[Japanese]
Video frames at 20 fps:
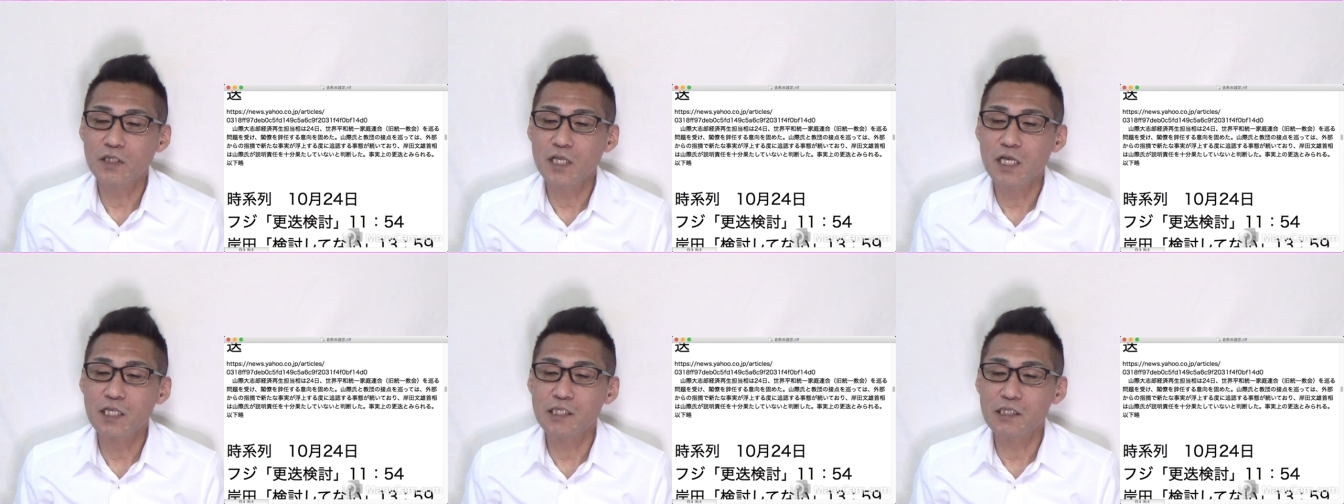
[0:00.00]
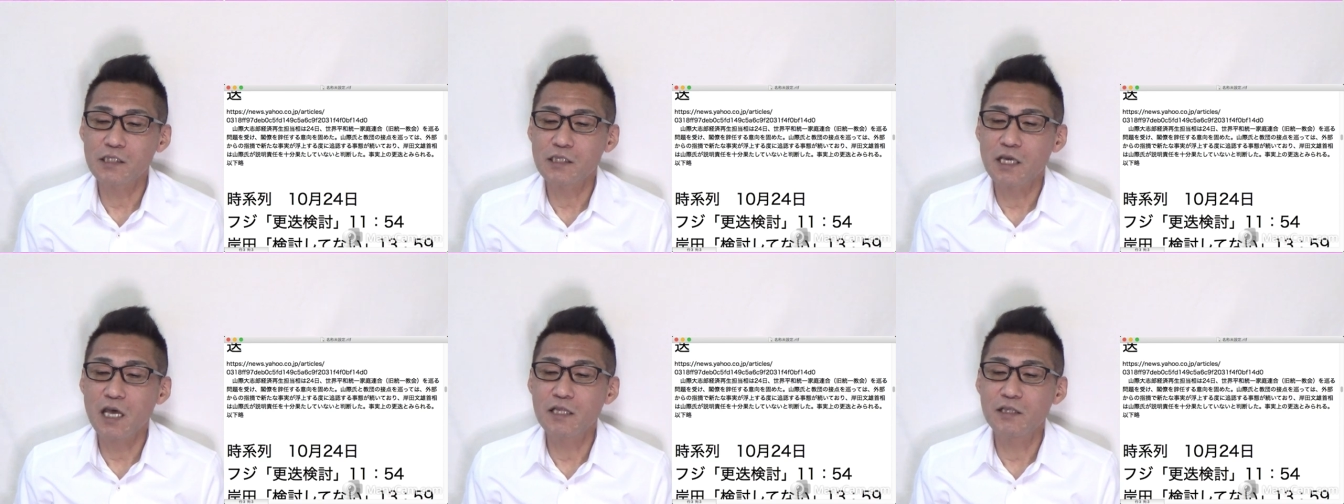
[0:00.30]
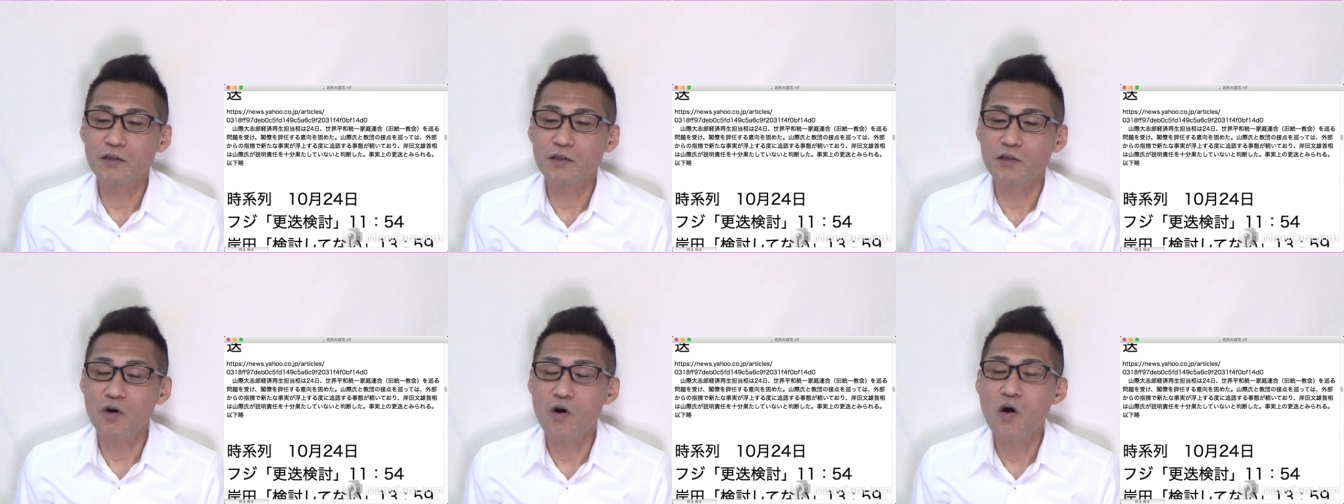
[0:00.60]
迭
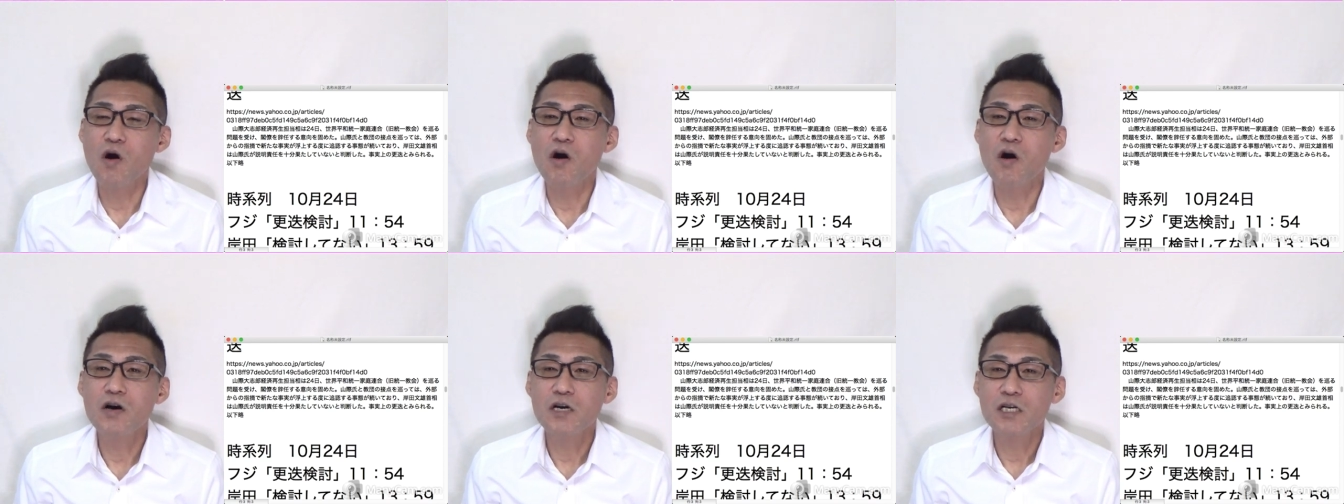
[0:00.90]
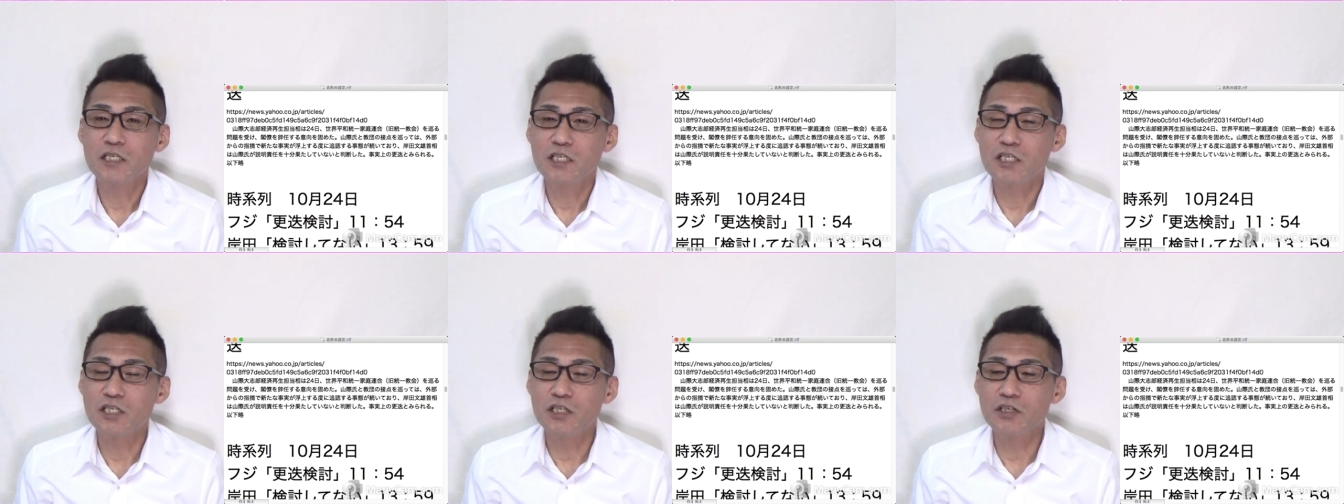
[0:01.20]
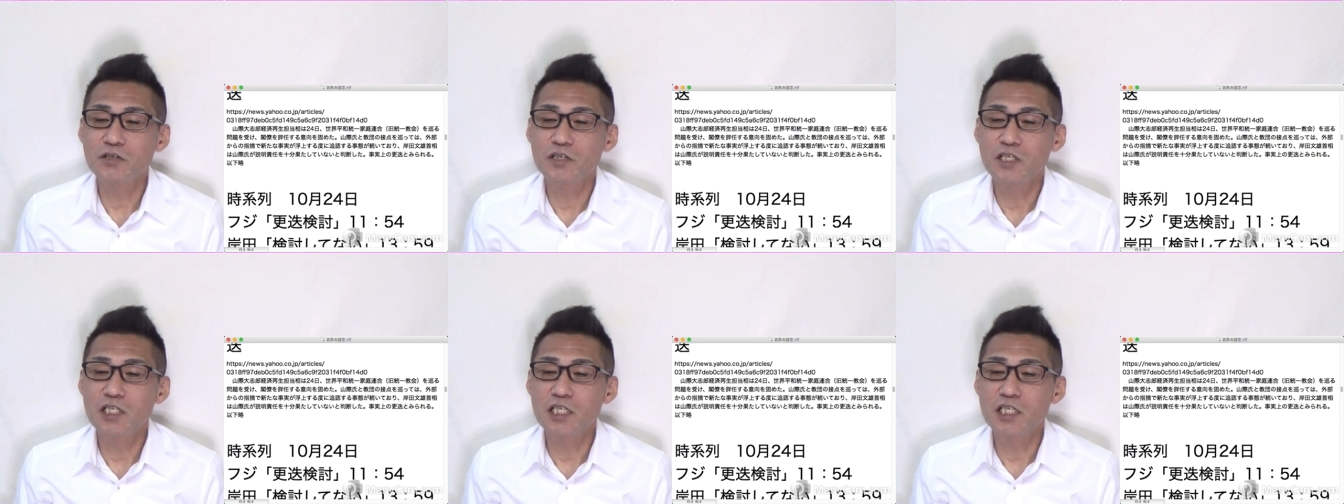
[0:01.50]
検討
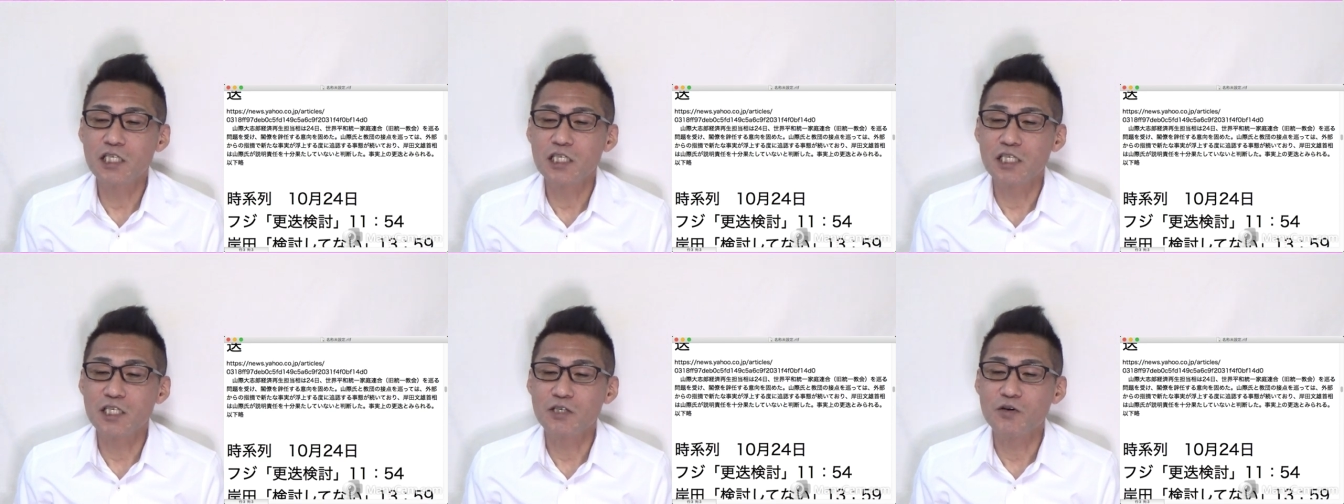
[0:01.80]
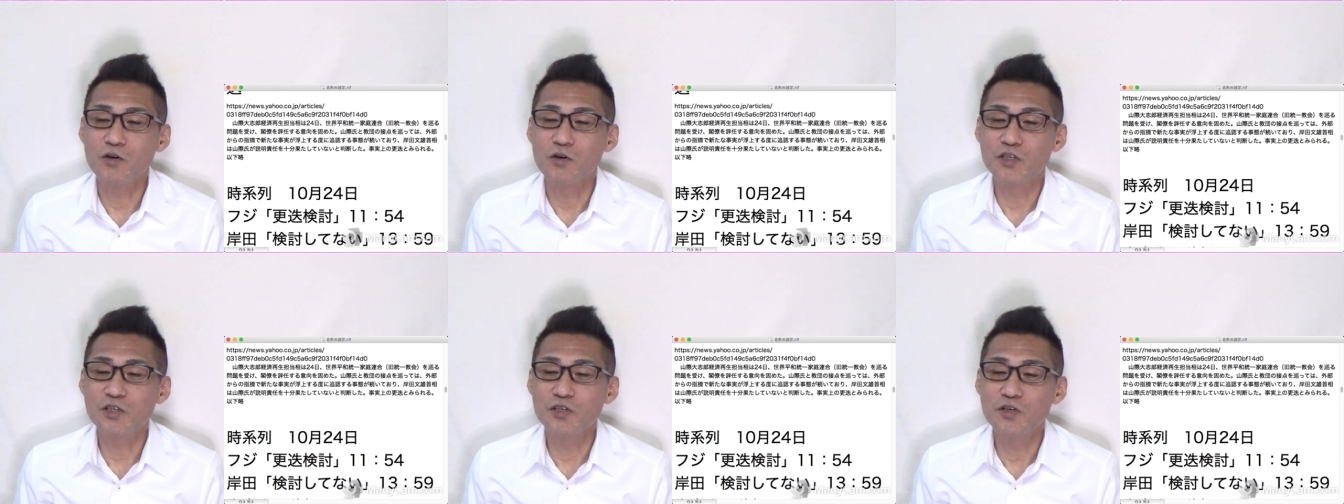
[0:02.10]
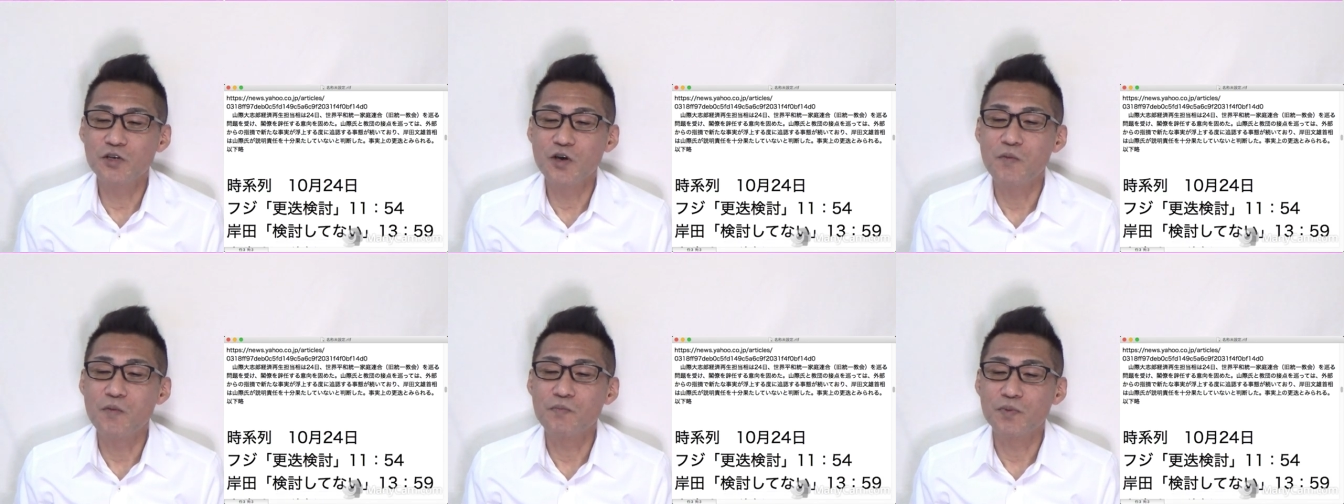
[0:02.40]
11時
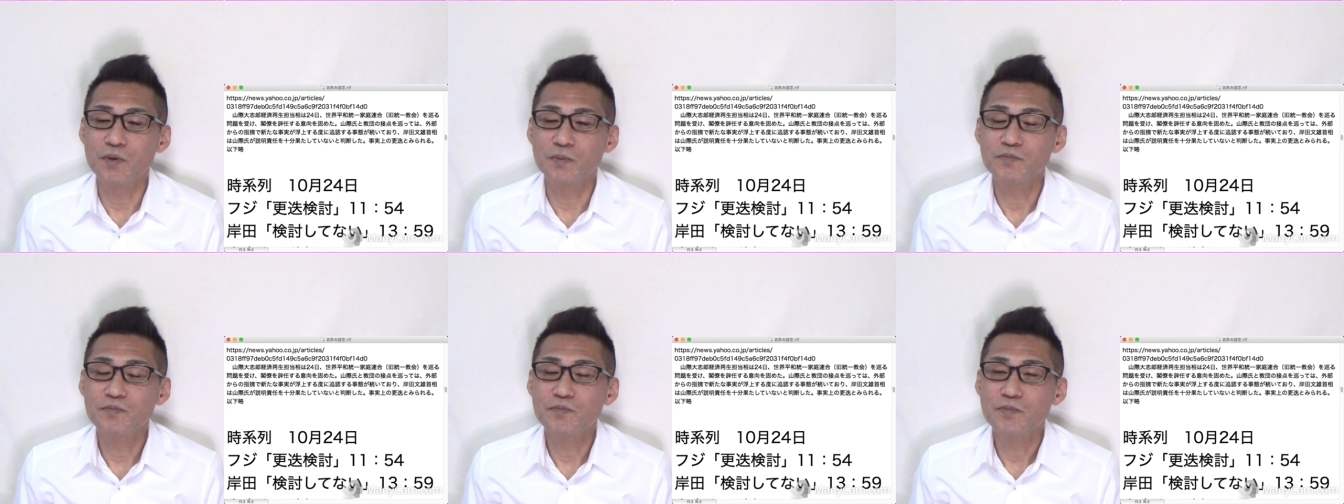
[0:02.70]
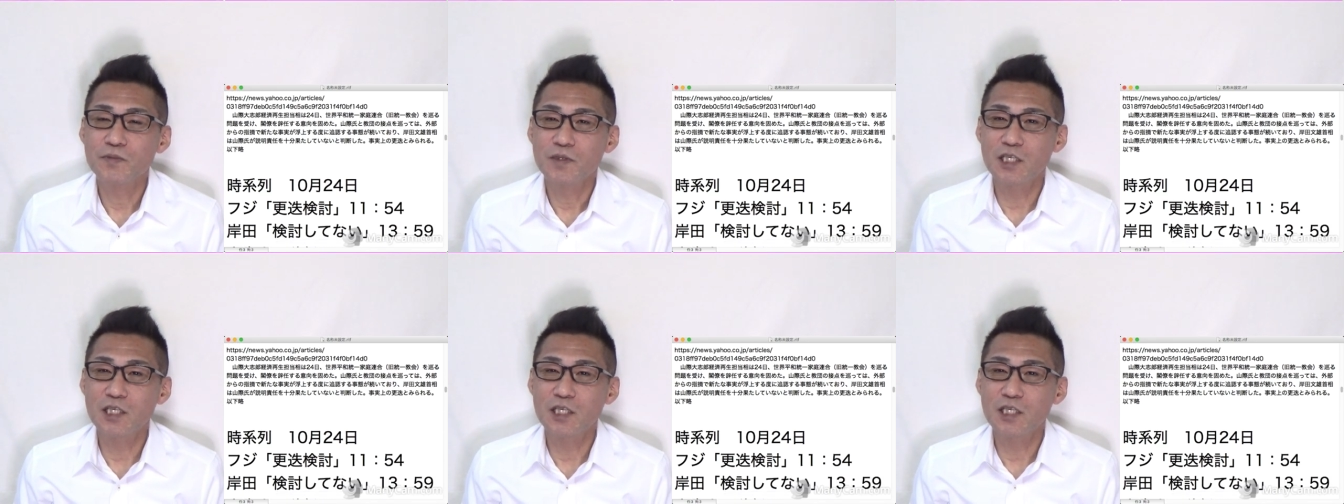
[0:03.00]
54分